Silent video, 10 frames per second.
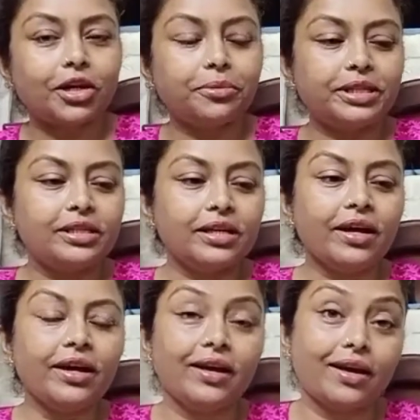গিয়ে
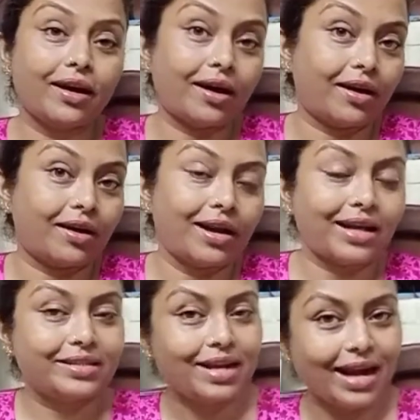আর
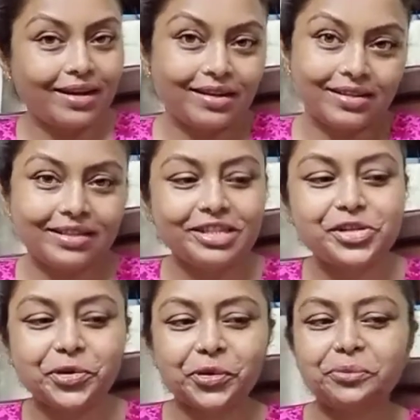আজকে আরেকটা জিনিস করব